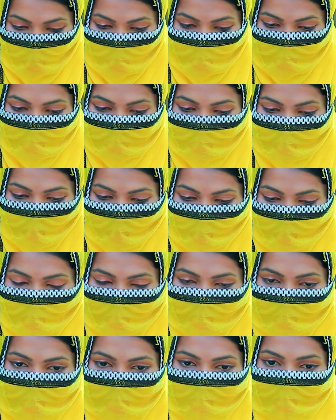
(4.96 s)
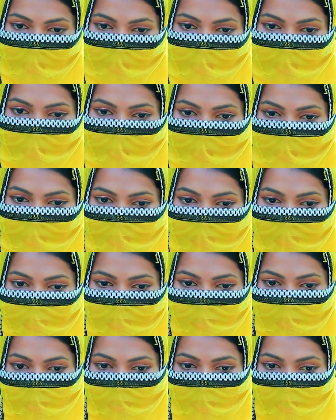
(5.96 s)
রাত্রে অনেক রাত্রে আমাকে মেসেজ
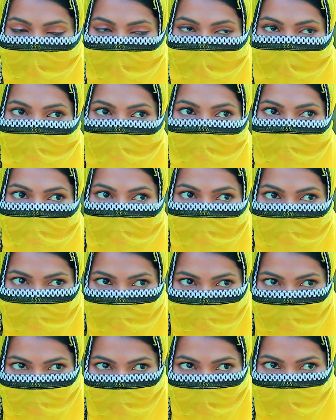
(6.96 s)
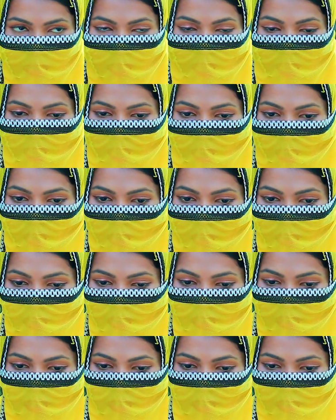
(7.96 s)
করে বলে যে একটু দেখাও